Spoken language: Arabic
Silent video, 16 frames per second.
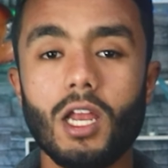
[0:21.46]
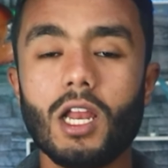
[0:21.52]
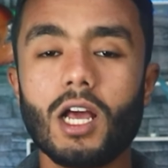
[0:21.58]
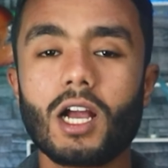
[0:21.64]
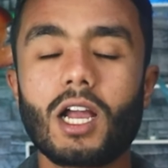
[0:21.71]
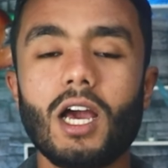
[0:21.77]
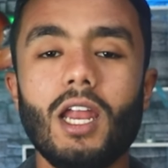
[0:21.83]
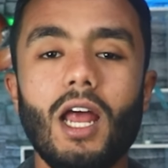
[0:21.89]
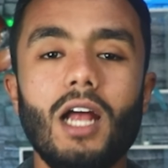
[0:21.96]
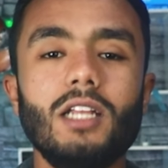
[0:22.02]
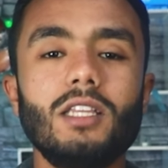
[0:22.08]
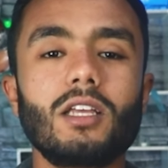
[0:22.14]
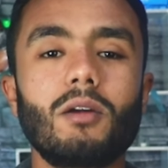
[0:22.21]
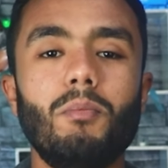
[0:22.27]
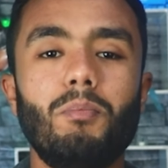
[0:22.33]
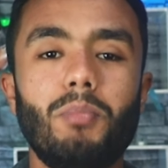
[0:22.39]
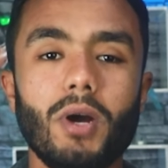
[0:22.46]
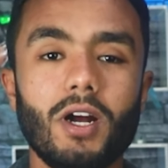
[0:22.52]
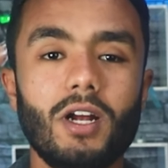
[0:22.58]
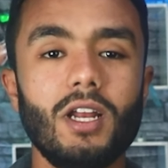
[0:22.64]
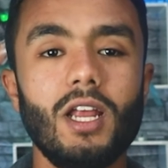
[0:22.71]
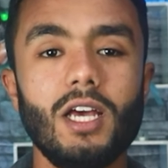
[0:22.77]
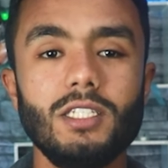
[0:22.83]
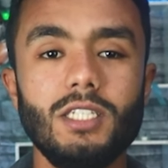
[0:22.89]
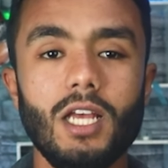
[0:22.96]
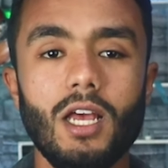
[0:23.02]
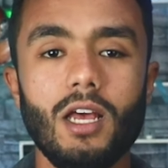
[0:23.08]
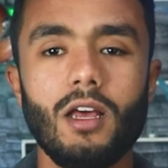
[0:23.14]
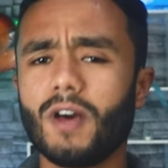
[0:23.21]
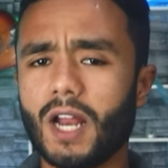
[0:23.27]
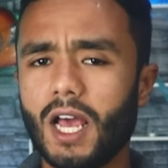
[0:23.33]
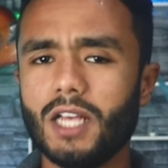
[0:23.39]
إذا كان عندك باك
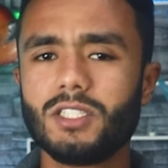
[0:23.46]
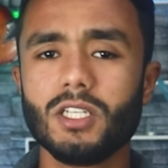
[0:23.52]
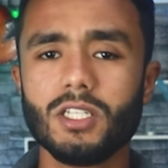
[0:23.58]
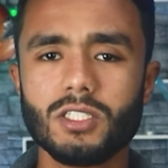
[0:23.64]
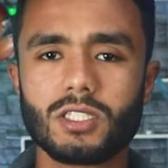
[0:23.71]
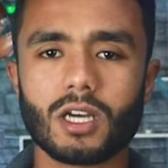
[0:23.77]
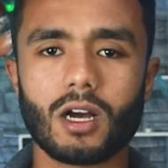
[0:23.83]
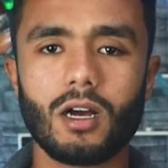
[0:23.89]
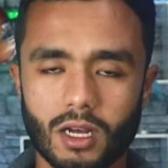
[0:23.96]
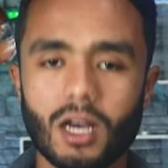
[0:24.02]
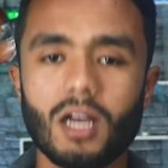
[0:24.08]
ناجح فرح انت